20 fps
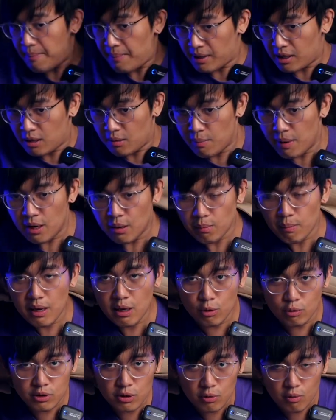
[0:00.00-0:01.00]
อ่ะมันก็
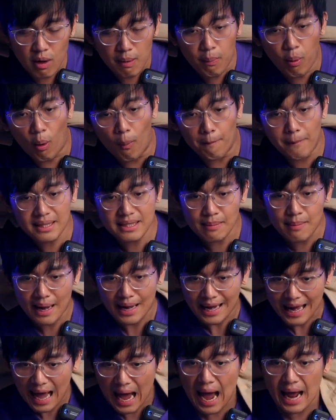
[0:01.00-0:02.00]
ไม่รู้สึกว่าผมไปสมั
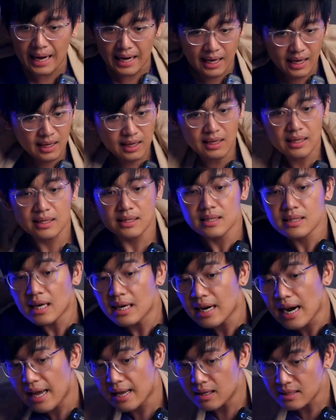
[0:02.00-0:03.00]
ครงานนะคือ
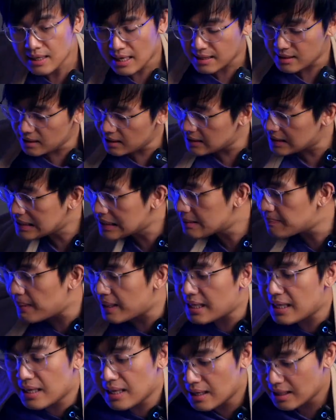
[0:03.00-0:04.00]
ข้างในก็ใส่เสื้อยืดไป
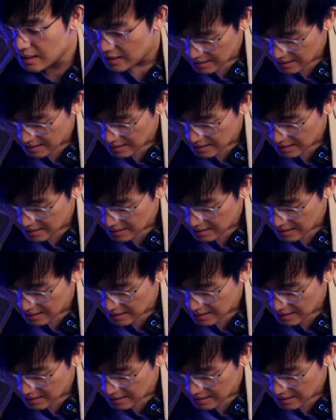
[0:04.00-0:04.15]
ดิ